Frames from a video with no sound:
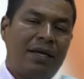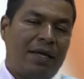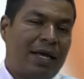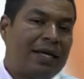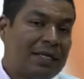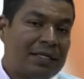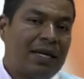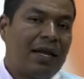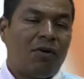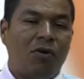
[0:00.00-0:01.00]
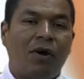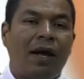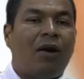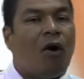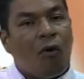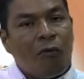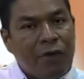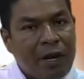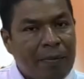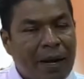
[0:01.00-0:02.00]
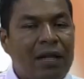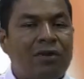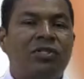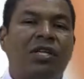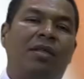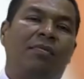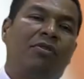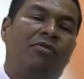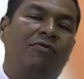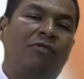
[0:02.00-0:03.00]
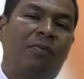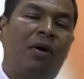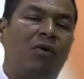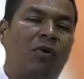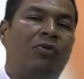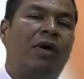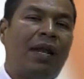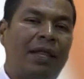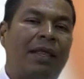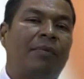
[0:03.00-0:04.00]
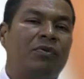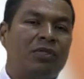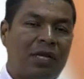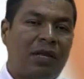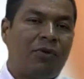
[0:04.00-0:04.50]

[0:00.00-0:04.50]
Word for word: y hacérsela colocar o firmar el consentimiento informado cuando adelantamos nuestra